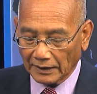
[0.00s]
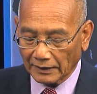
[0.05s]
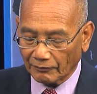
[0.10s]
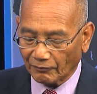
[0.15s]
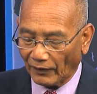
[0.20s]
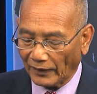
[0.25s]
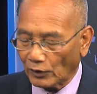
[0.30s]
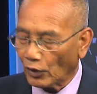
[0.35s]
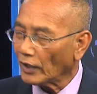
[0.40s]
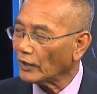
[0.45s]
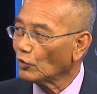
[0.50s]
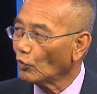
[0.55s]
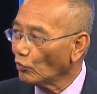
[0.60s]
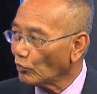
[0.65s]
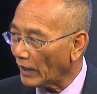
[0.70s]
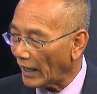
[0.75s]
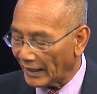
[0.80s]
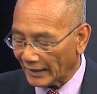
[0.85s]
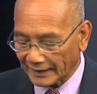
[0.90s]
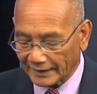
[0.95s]
Phải nói đúng
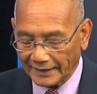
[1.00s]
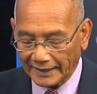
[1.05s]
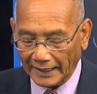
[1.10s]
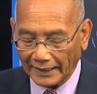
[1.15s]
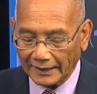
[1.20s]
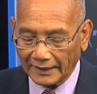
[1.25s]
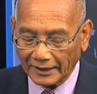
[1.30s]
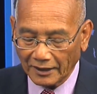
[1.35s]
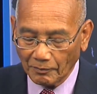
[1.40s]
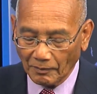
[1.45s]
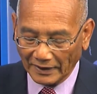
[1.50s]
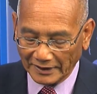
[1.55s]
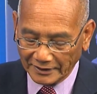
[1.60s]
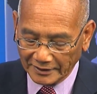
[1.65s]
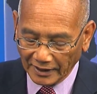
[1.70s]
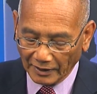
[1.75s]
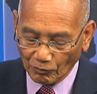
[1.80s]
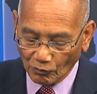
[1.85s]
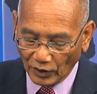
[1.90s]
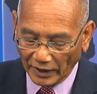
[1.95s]
ra là thế này, khi mặt
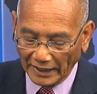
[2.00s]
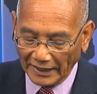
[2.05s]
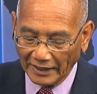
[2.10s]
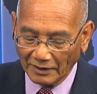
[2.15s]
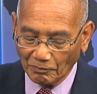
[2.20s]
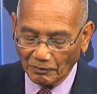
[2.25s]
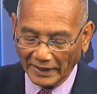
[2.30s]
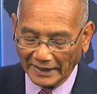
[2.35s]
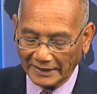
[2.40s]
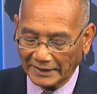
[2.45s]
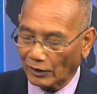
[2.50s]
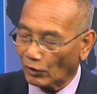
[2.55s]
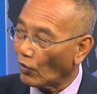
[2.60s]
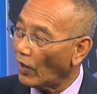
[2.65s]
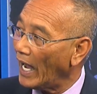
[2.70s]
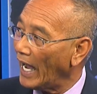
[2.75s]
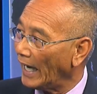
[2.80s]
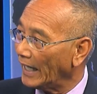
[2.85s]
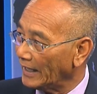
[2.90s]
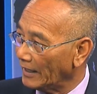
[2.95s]
dựng một cái liên minh thì có
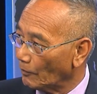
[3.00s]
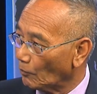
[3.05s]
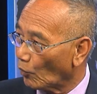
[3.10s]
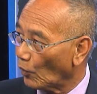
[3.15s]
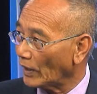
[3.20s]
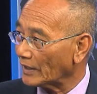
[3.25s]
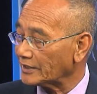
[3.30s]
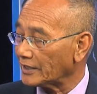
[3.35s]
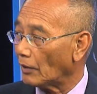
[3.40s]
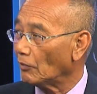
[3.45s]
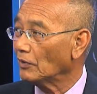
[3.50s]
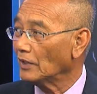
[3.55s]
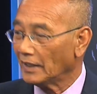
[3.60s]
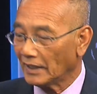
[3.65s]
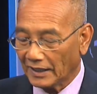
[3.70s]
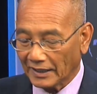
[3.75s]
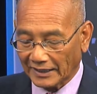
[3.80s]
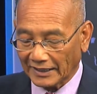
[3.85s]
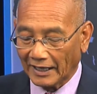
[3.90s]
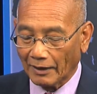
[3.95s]
hai điểm quan trọng.
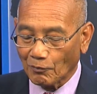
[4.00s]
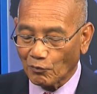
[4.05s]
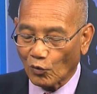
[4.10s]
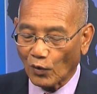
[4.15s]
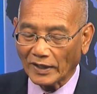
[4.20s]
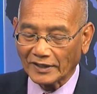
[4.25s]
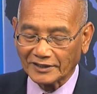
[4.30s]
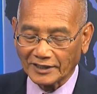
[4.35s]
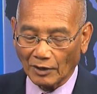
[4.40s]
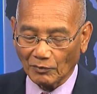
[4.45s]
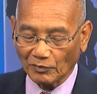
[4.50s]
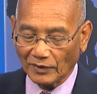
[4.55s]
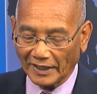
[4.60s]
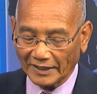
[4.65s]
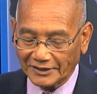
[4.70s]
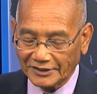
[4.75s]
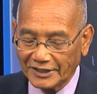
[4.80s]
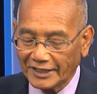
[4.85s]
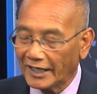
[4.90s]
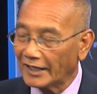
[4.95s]
Điểm quan trọng là
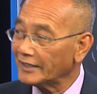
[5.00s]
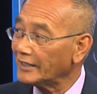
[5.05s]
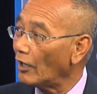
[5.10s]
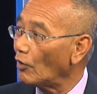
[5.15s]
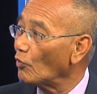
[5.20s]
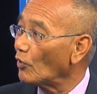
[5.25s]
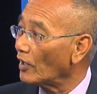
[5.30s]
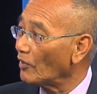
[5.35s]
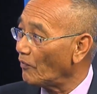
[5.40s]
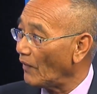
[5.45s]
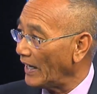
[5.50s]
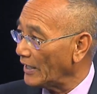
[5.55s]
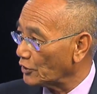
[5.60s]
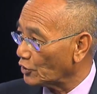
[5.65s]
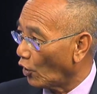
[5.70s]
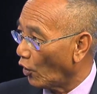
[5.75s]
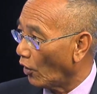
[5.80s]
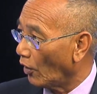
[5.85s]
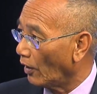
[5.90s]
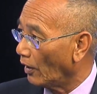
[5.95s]
chia nhau cái vai trò